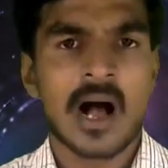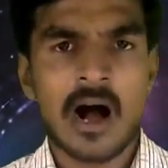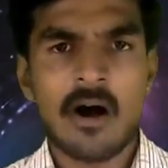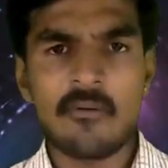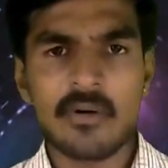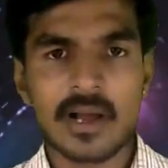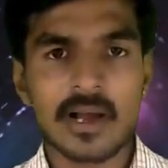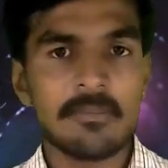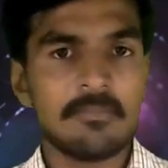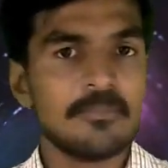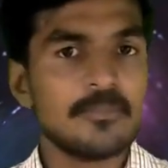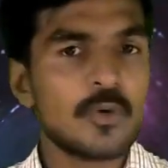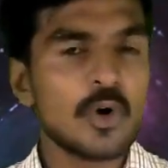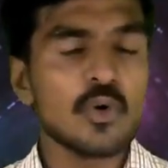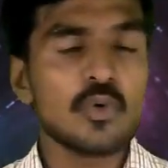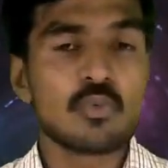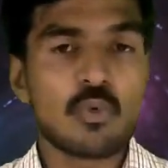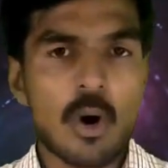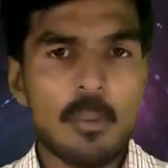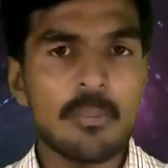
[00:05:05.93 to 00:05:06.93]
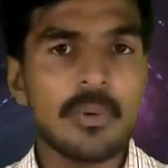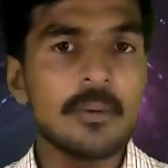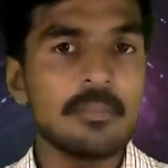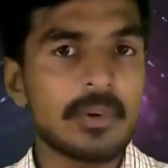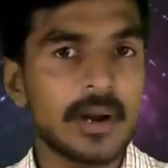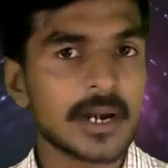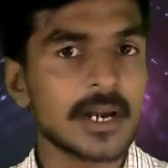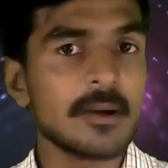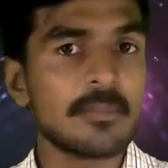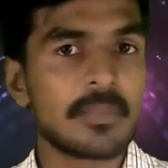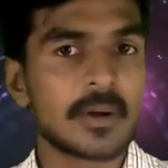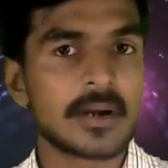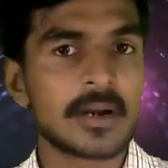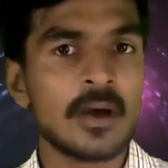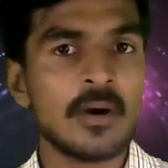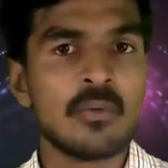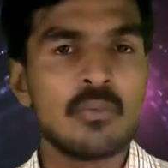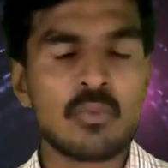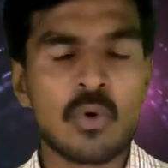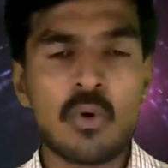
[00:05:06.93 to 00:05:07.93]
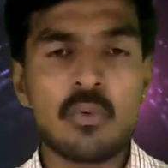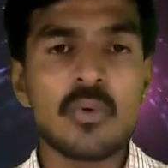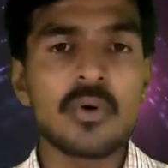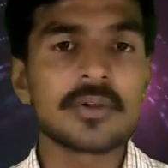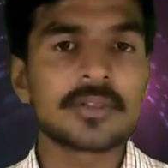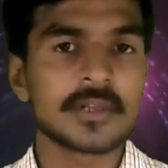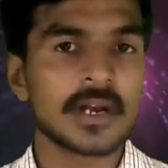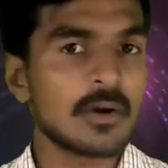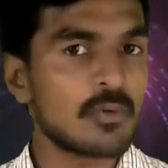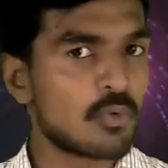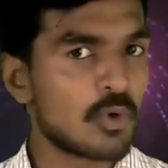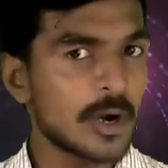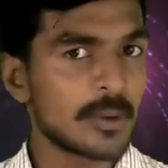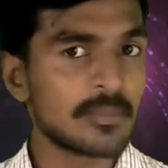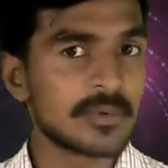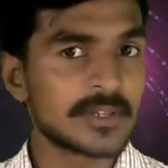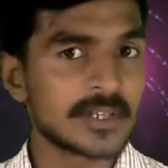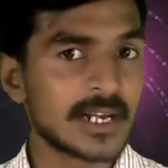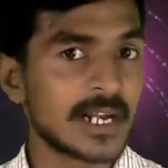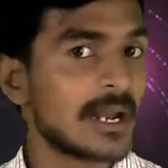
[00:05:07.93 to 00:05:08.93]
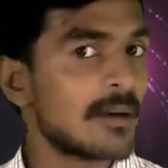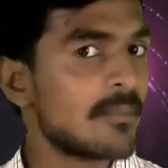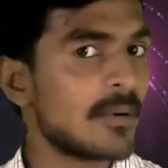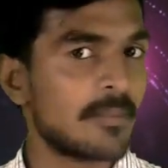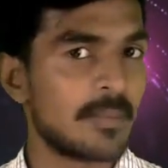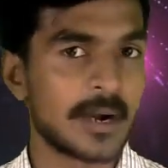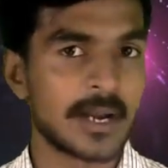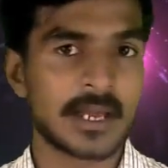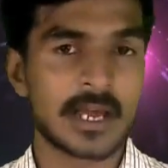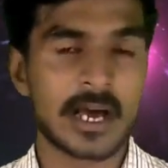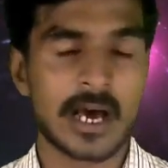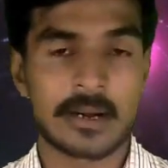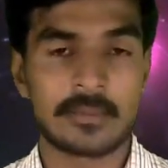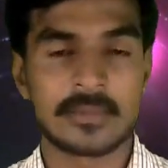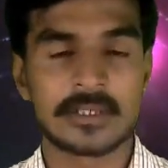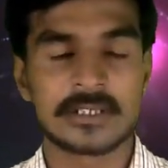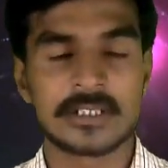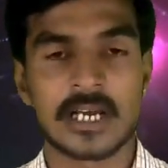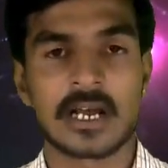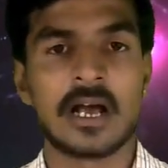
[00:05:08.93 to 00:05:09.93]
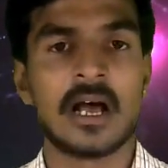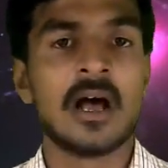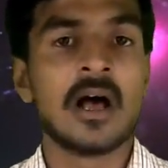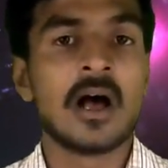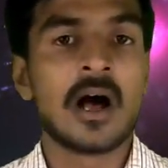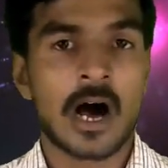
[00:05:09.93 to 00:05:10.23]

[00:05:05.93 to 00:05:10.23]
அவங்க டோர் ஓப்பன் பண்ண பண்ண ஒவ்வொருத்தராக உடம்பு சரியில்லாமல் படுக்க ஆரம்பித்தாங்க